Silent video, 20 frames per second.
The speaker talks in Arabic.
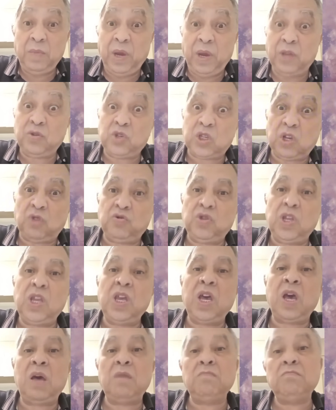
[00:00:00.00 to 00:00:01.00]
بحيث
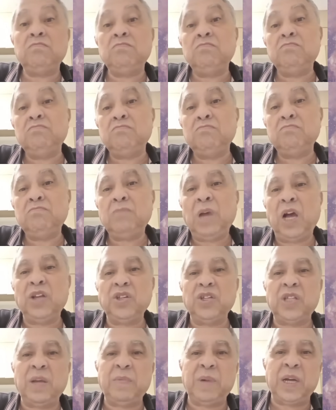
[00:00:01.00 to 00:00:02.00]
السعوديه
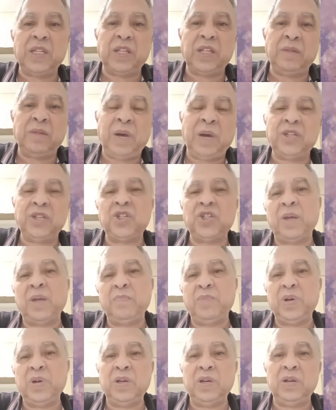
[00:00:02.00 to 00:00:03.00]
حاشتها بقطر حاشتها
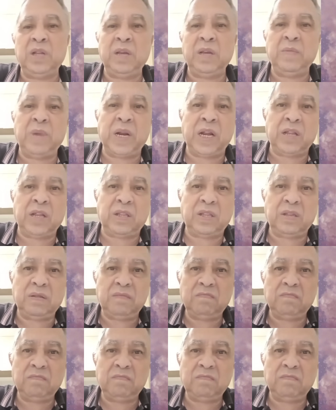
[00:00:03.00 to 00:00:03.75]
بالامارات